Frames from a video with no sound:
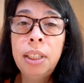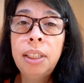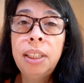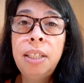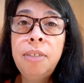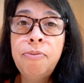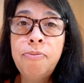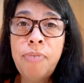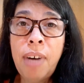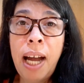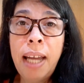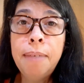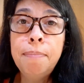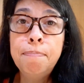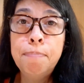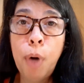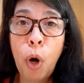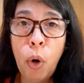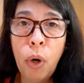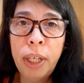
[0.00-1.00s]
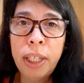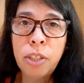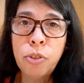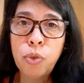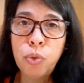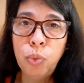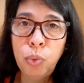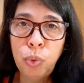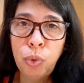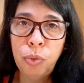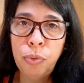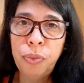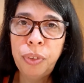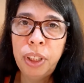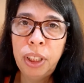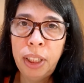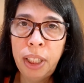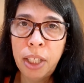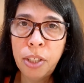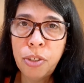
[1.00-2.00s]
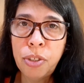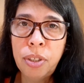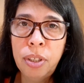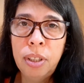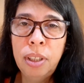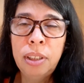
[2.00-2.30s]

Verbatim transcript: que vai embora junto com o freelance.